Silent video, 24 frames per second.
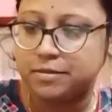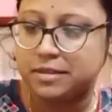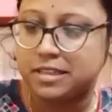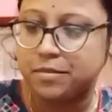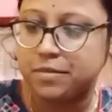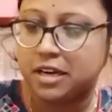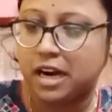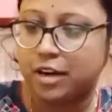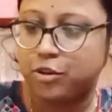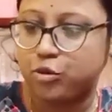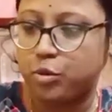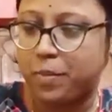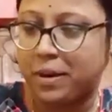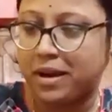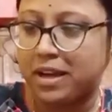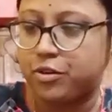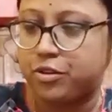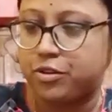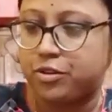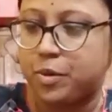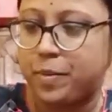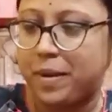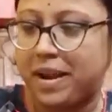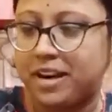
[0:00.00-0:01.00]
কার্টুন
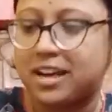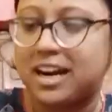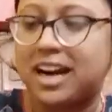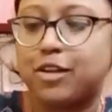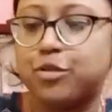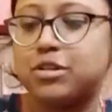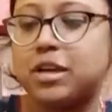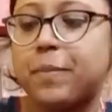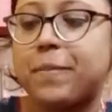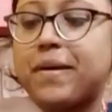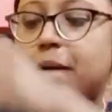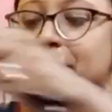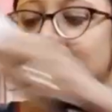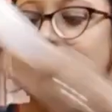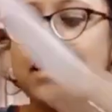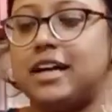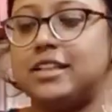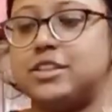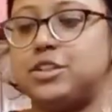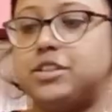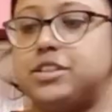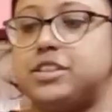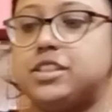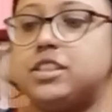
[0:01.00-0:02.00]
আমার
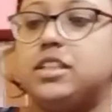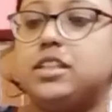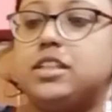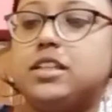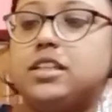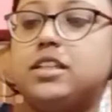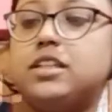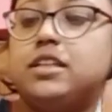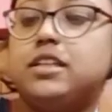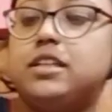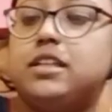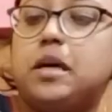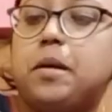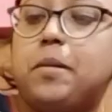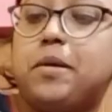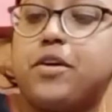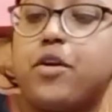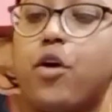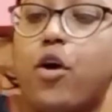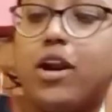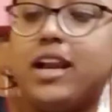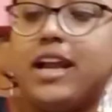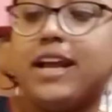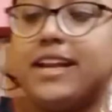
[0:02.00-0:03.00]

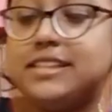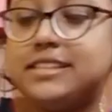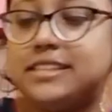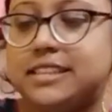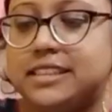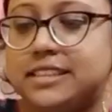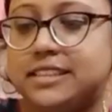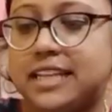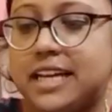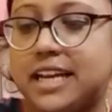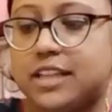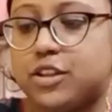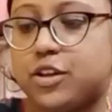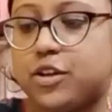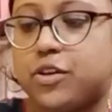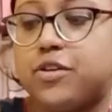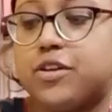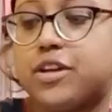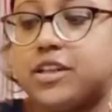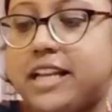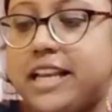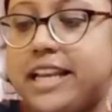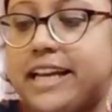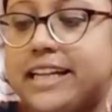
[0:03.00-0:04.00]
অনলাইনে জিনিস দেয় না তখন
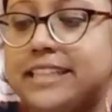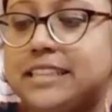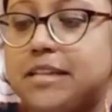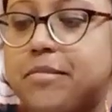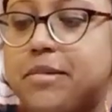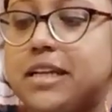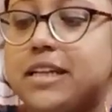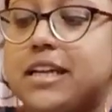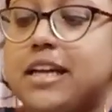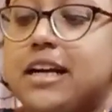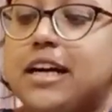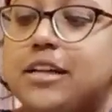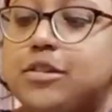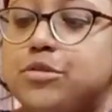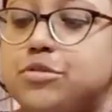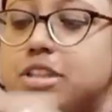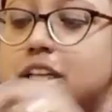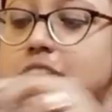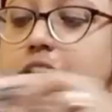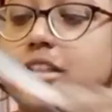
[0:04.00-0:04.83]
লেগে যাবে কার্টুনটা